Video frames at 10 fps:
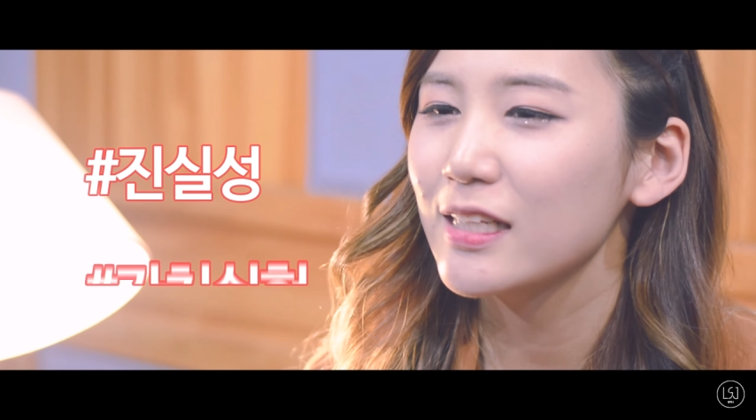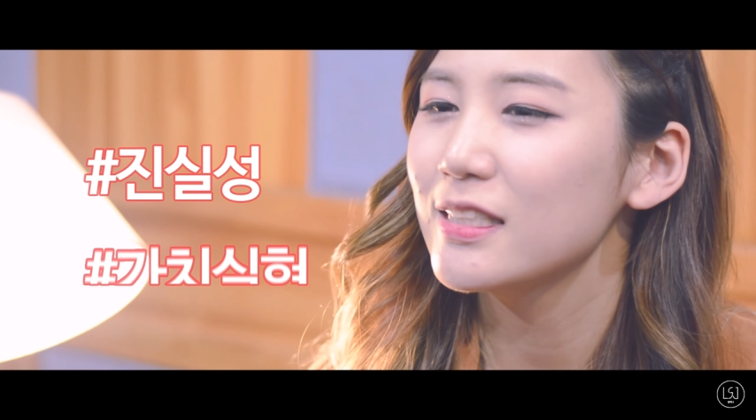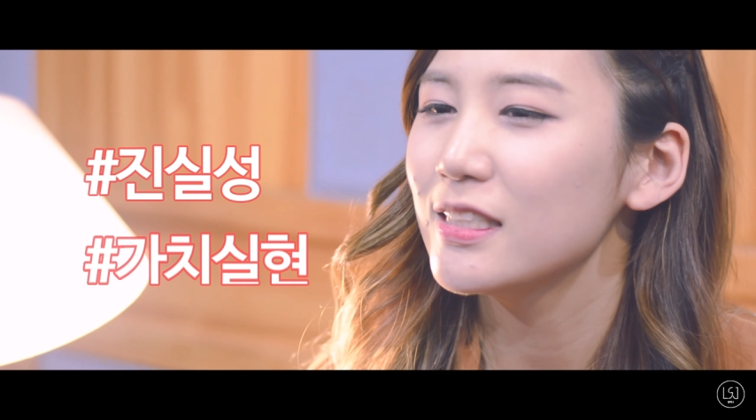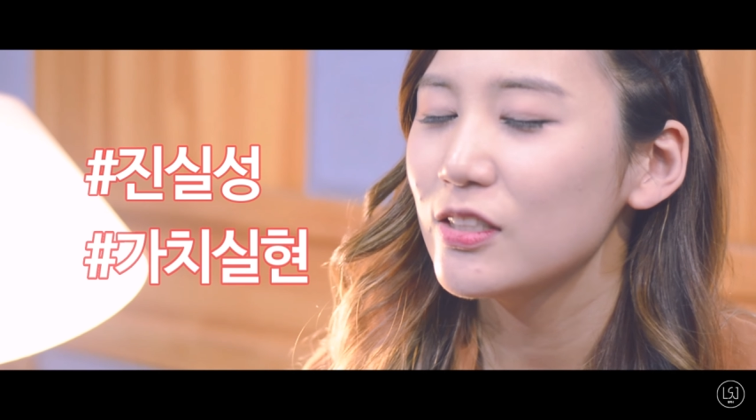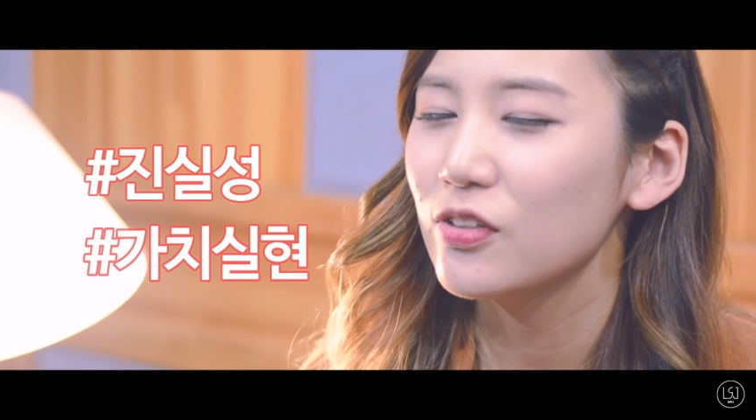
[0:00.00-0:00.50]

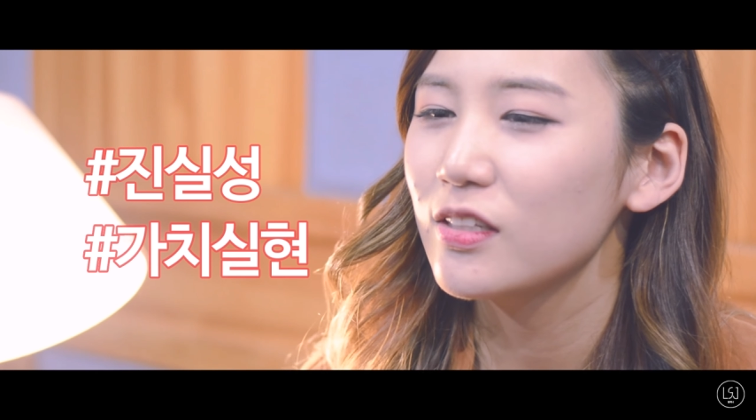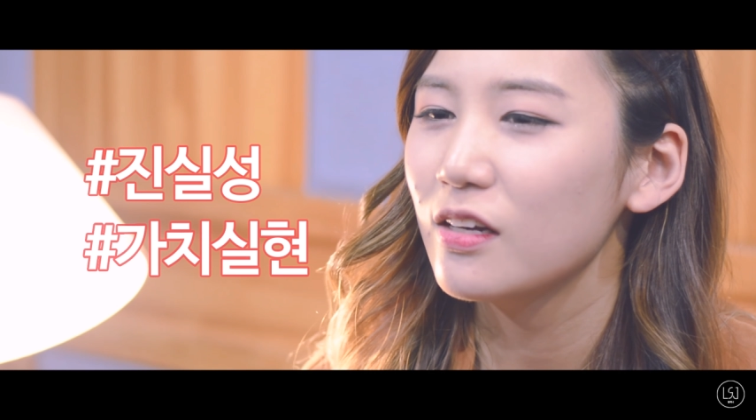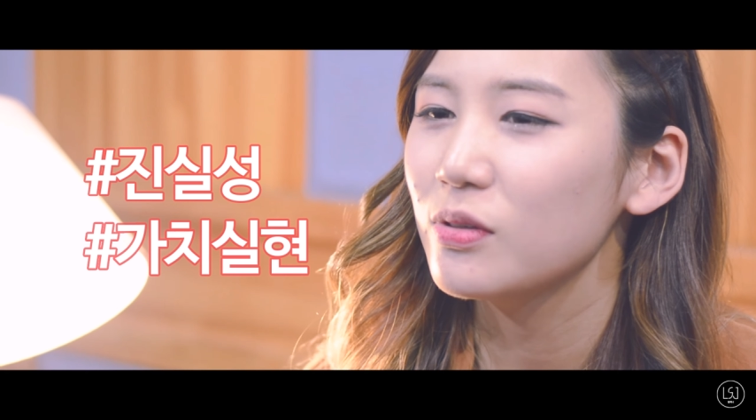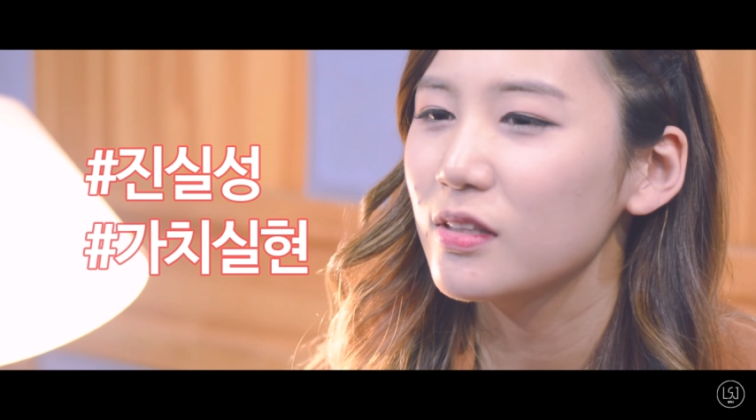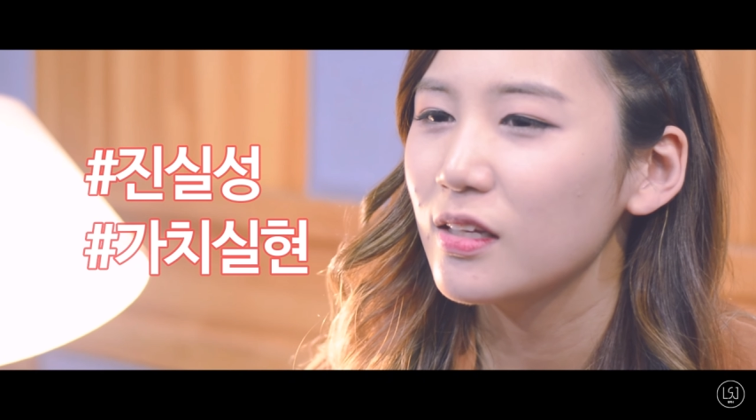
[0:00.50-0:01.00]
같이 실현을
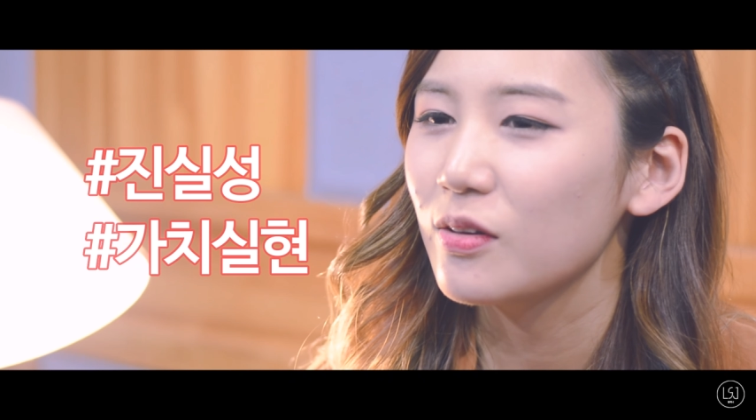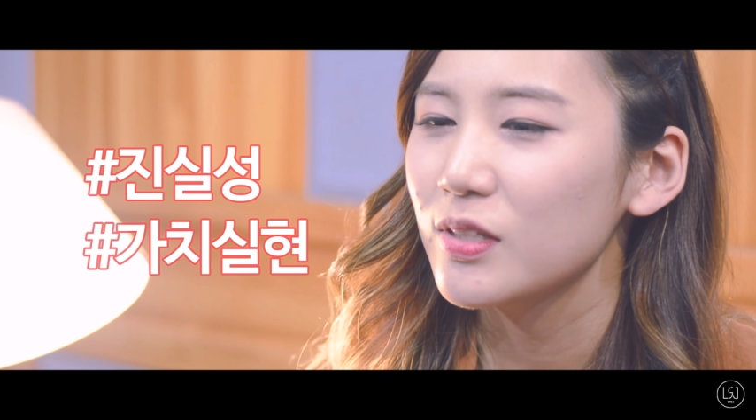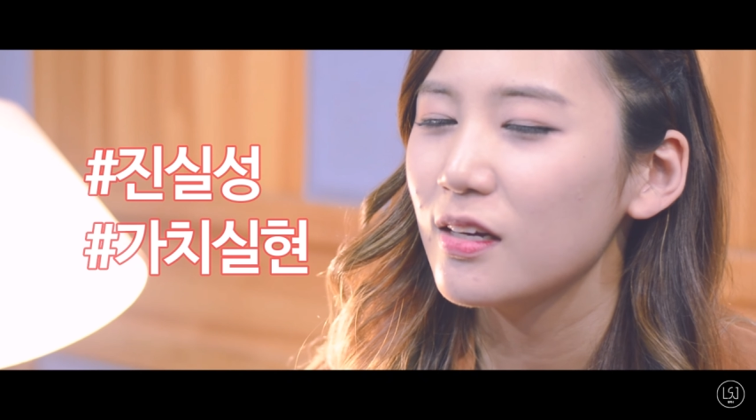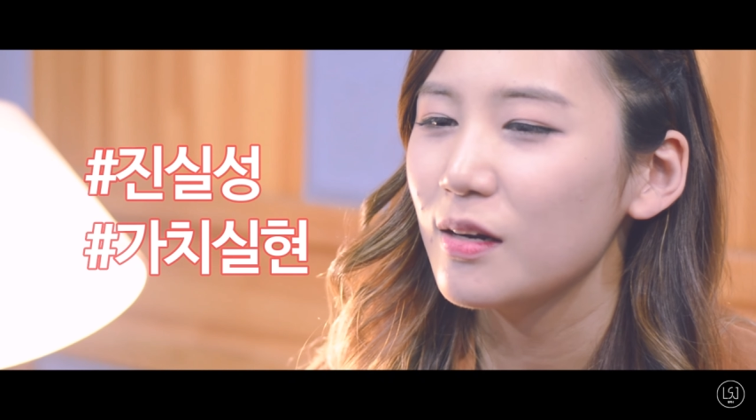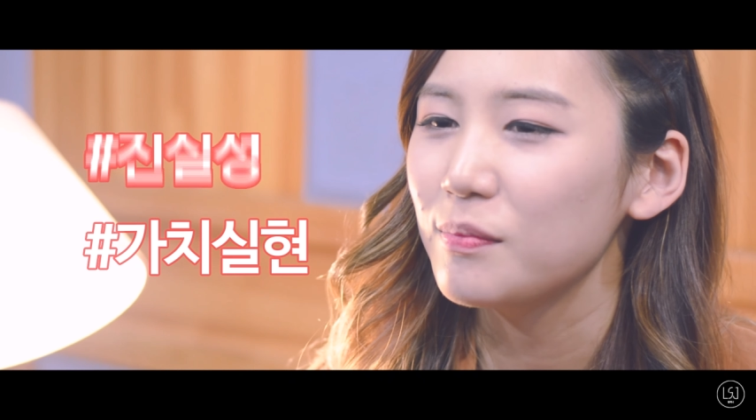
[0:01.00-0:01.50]
하고 있다고
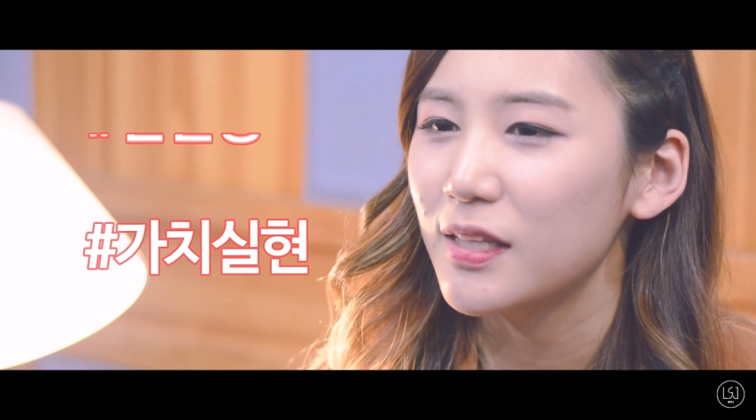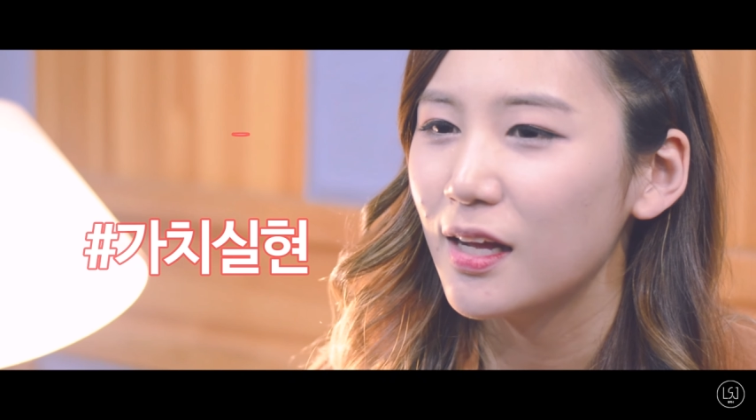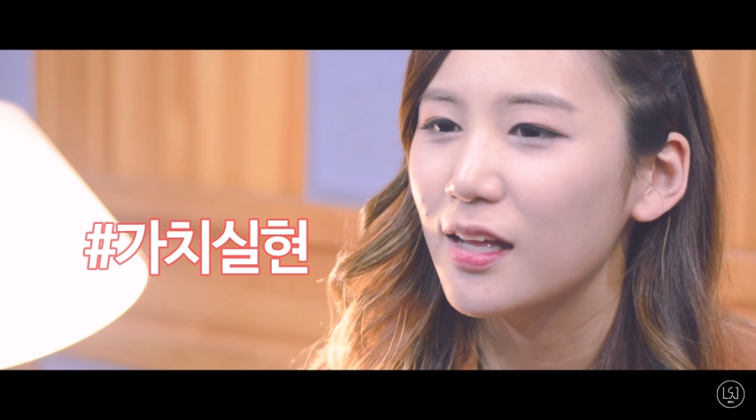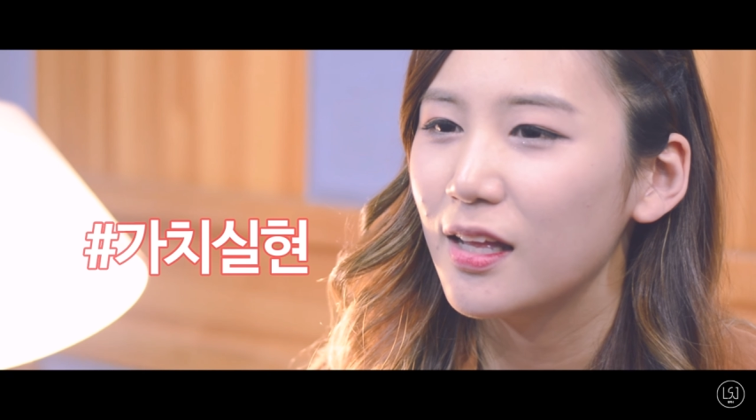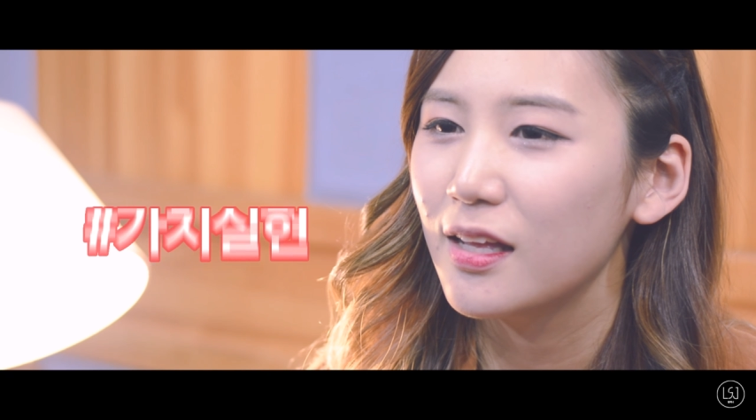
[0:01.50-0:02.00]
생각합니다.